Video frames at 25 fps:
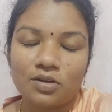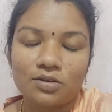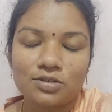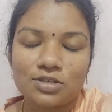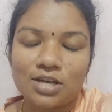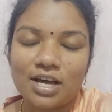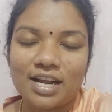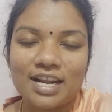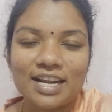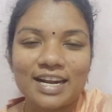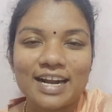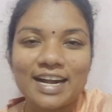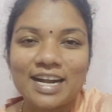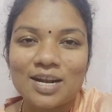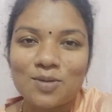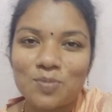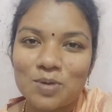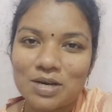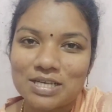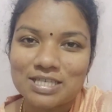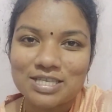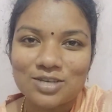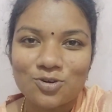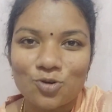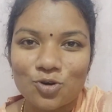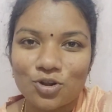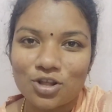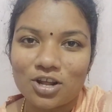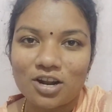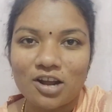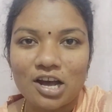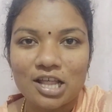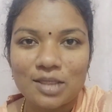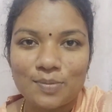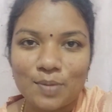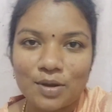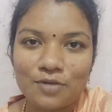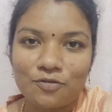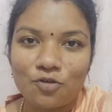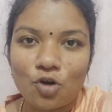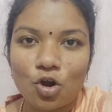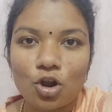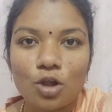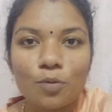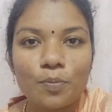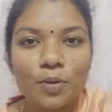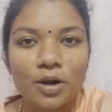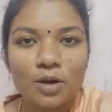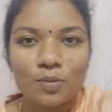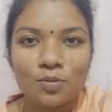சாரி ரெண்டு மாதத்துக்கு ஒரு தடவை அந்த மாதிரி
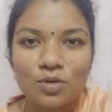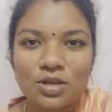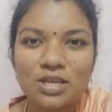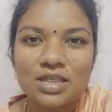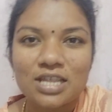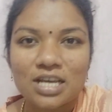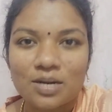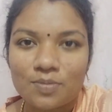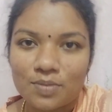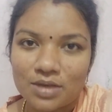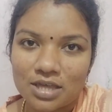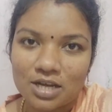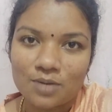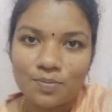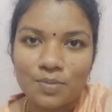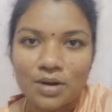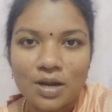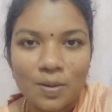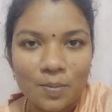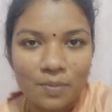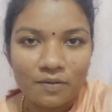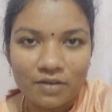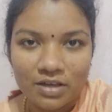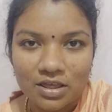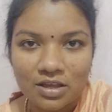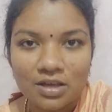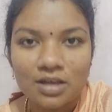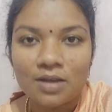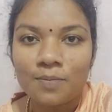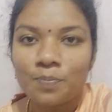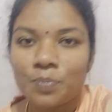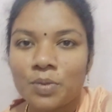ஃபாலோ பண்ணும்போது திரும்ப திரும்ப நம்ம வந்து